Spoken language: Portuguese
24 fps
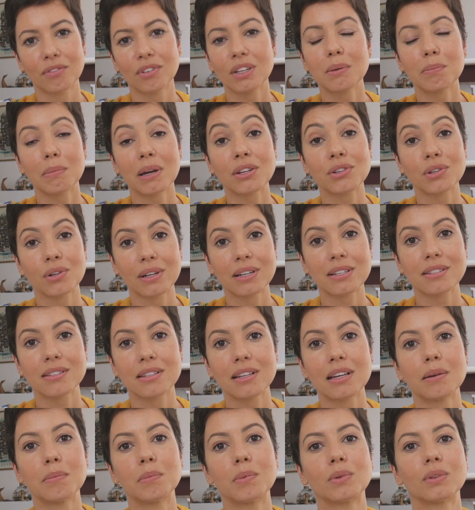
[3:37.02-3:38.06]
Vira e mexe eu
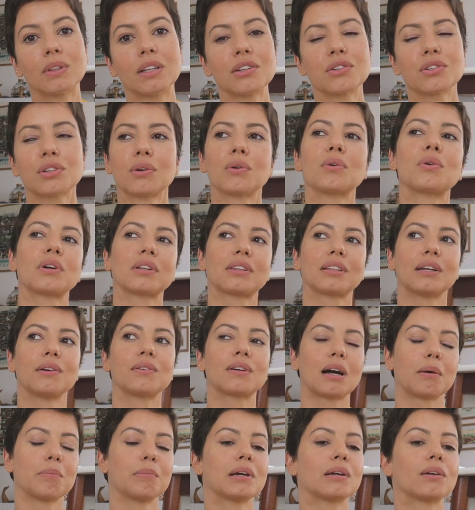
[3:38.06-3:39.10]
recebo, desde que eu cortei o
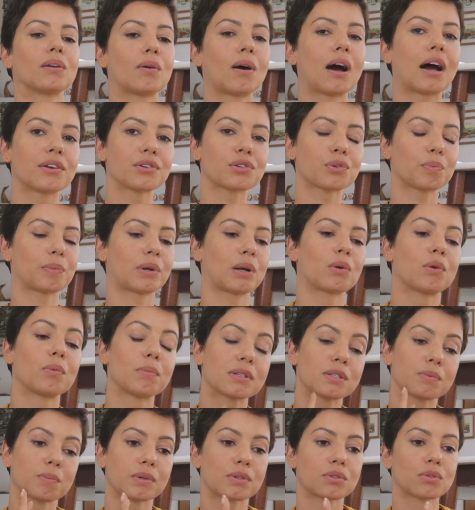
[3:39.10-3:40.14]
cabelo, eu acho, para
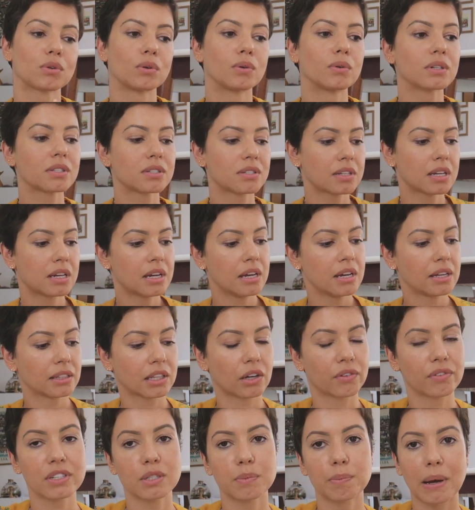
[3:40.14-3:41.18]
algumas pessoas
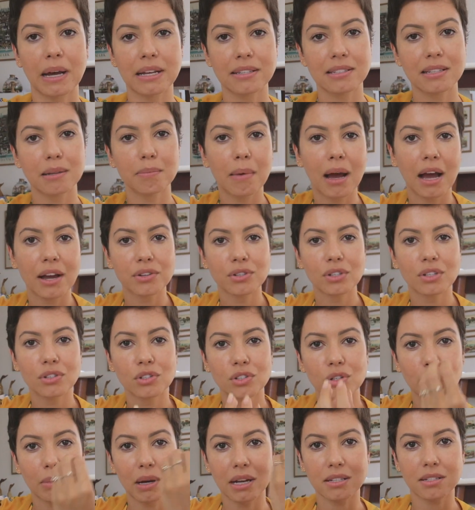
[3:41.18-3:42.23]
talvez passe imagem
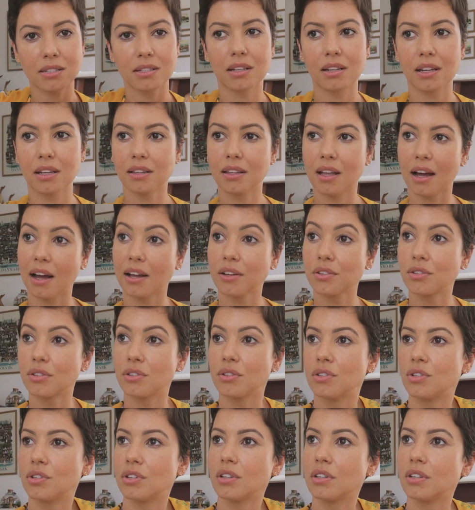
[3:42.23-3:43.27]
de mais seriedade,
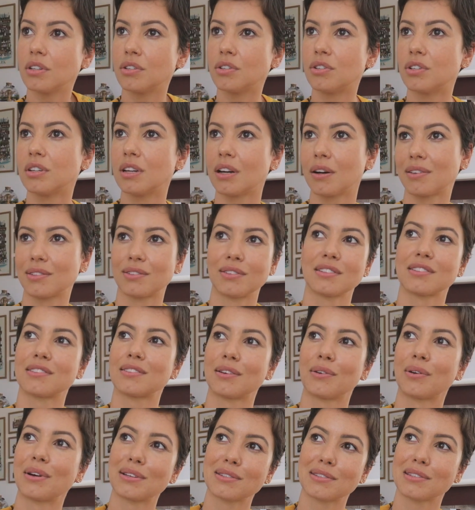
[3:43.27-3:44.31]
de, de às vezes
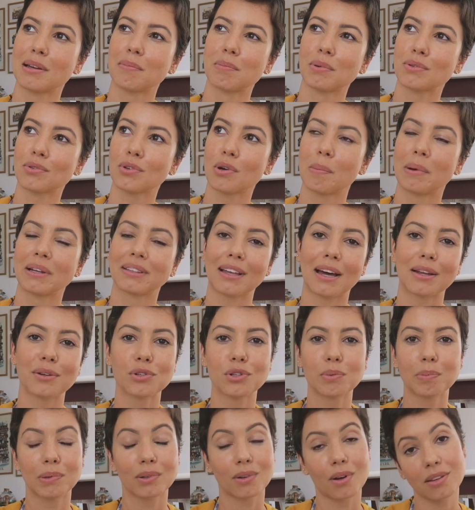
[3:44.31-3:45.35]
eu recebo uns
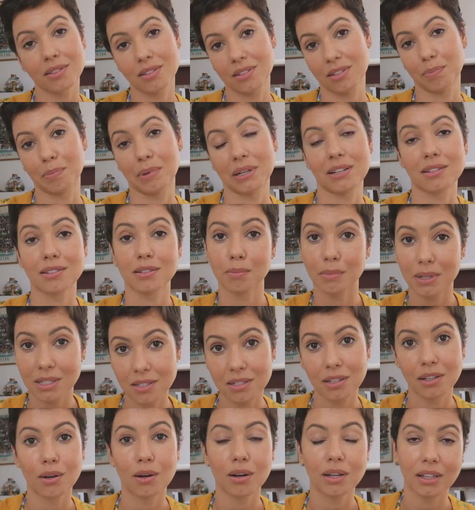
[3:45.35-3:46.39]
comentários tipo, nossa, parece uma
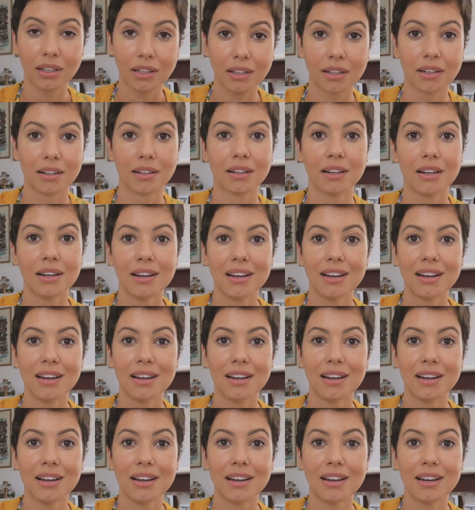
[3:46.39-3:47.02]
senhorinha.